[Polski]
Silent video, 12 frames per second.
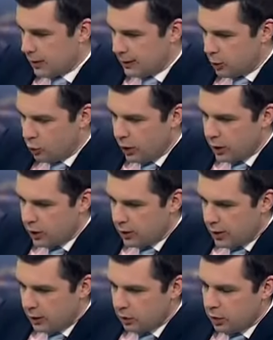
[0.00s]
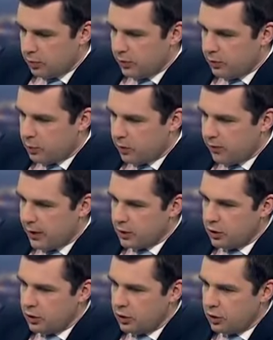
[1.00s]
Decyduje się na to, żeby
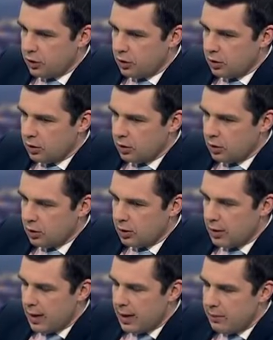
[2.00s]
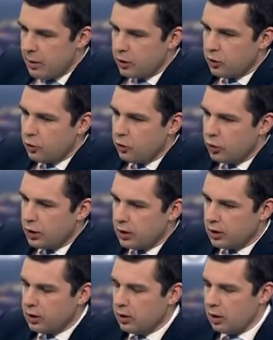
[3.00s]
wprowadzić element,
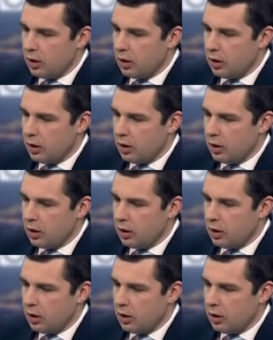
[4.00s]
który